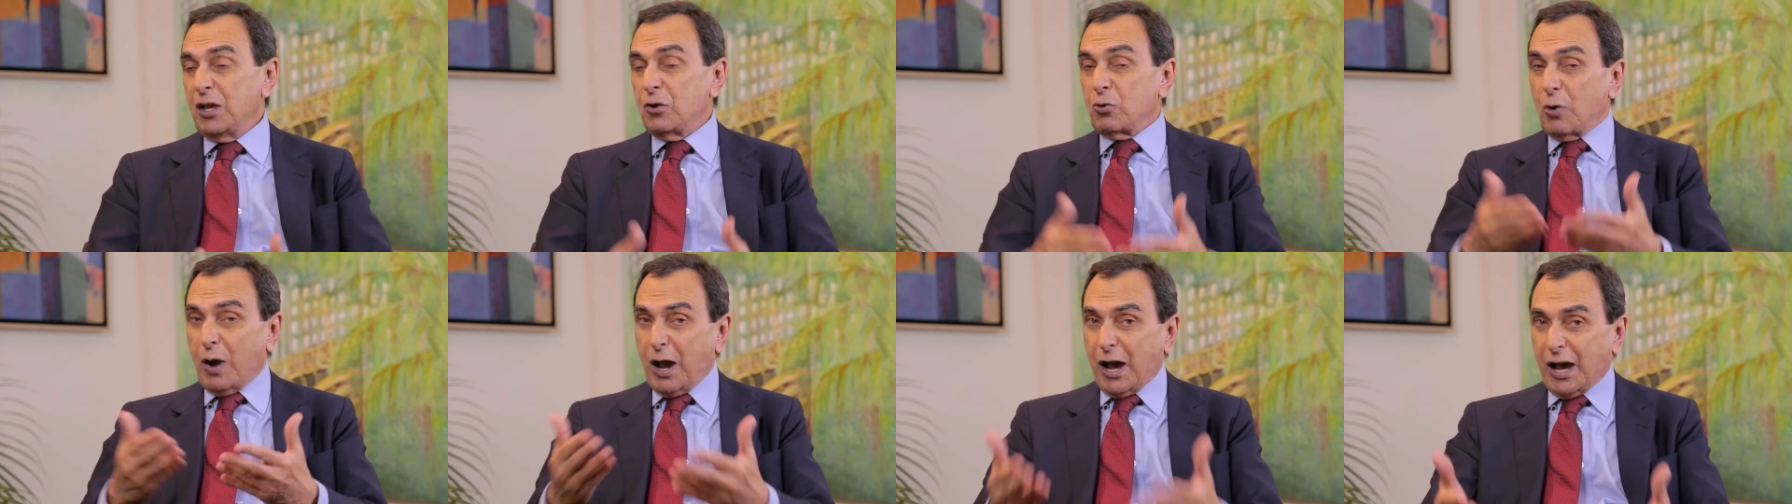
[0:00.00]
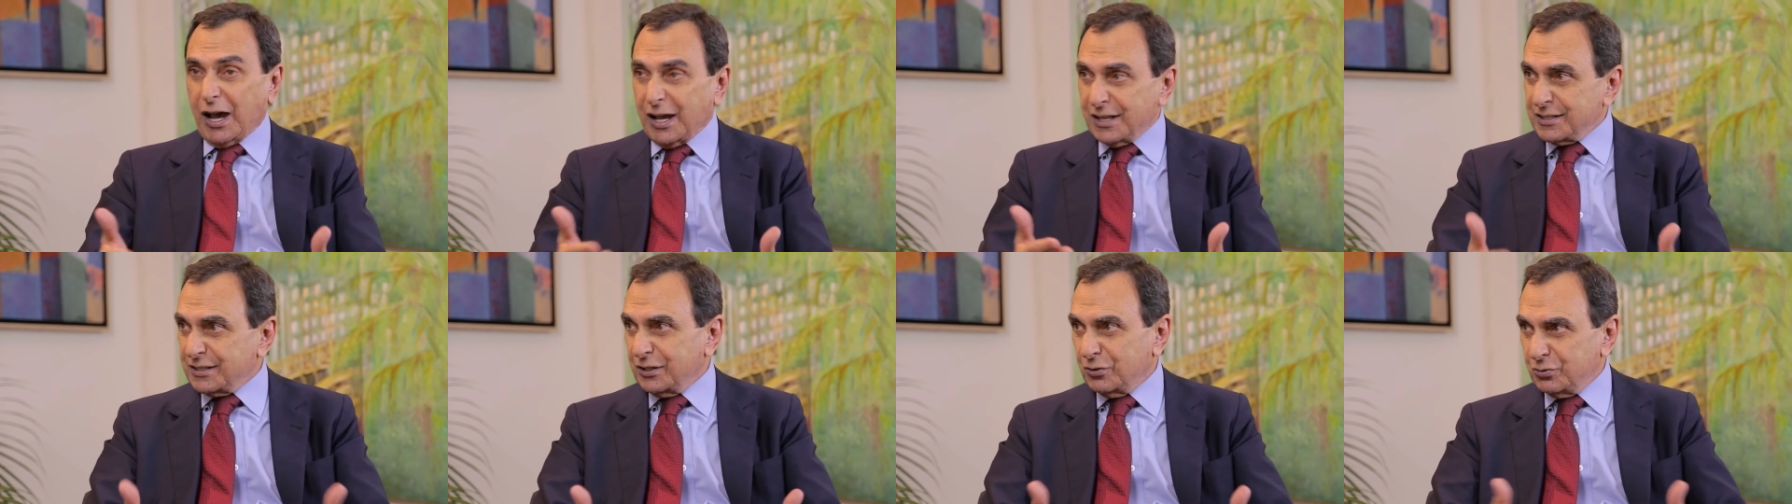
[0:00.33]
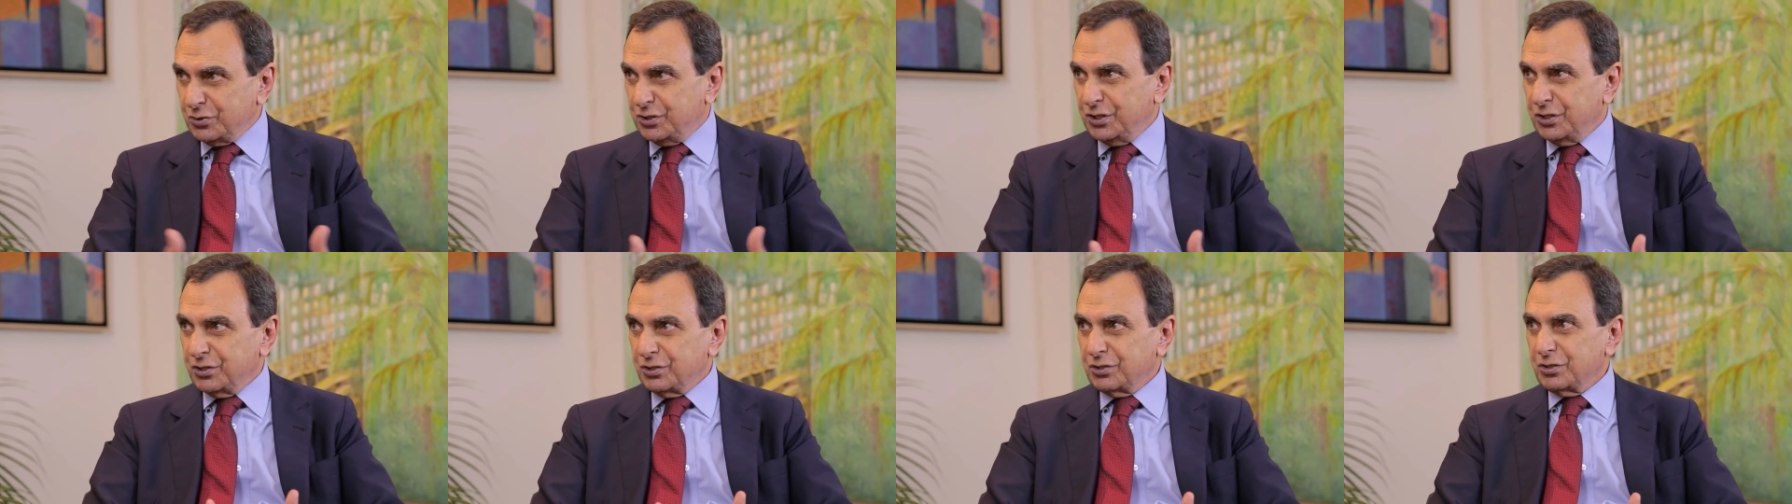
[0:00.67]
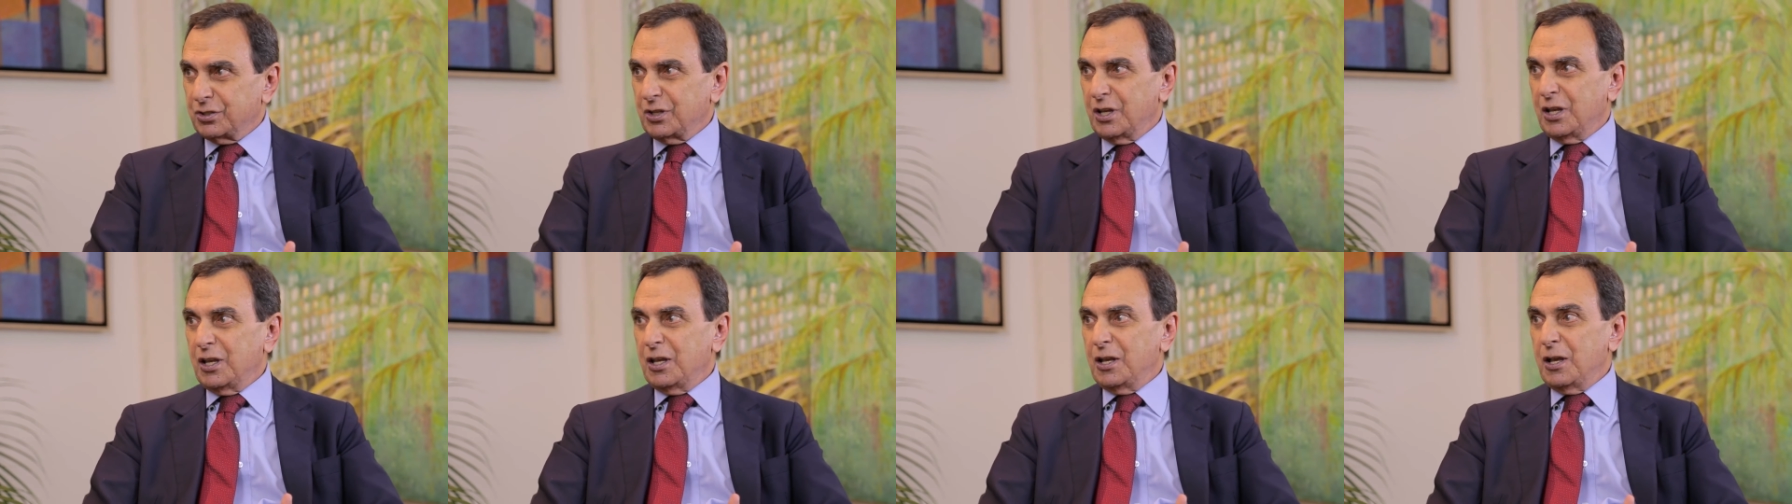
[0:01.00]
E qual a razão disso?
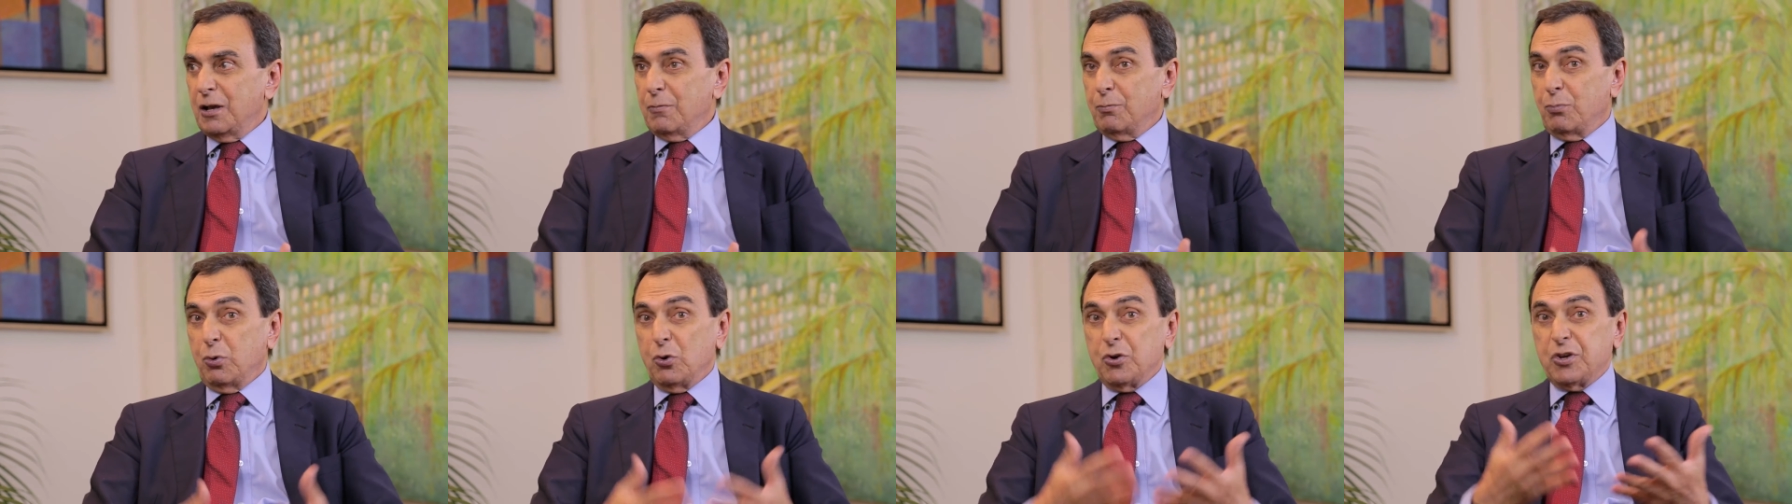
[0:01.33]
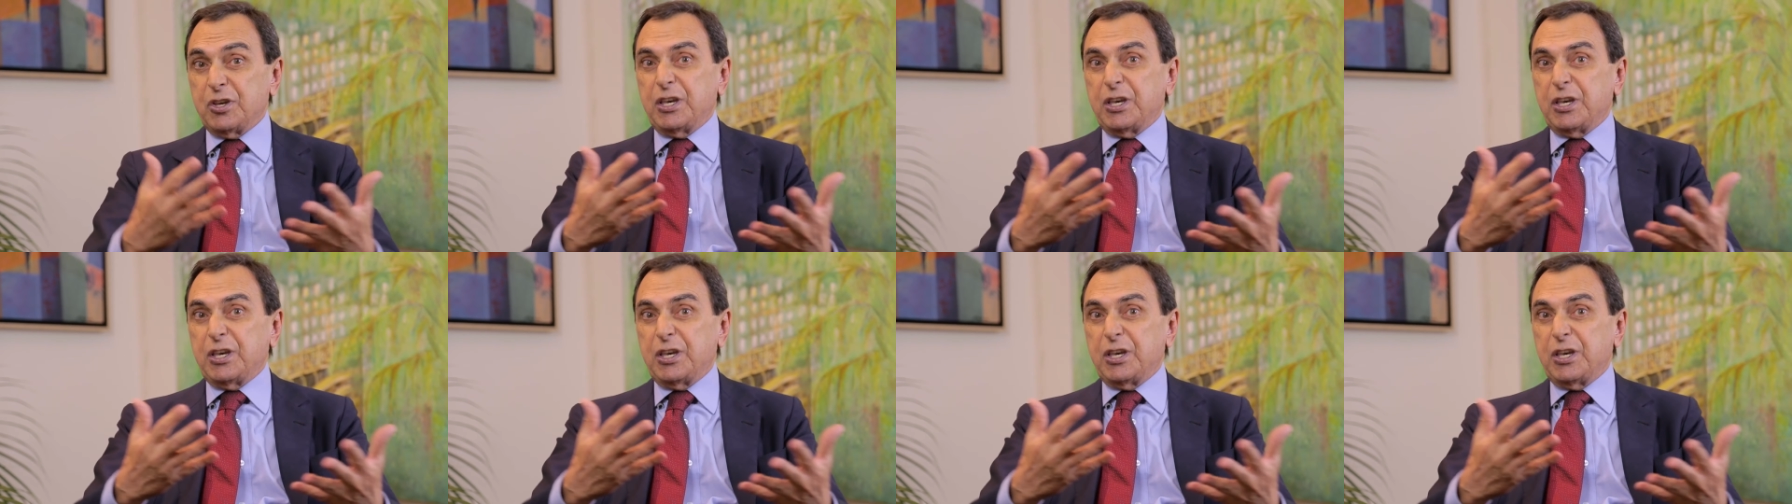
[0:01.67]
Por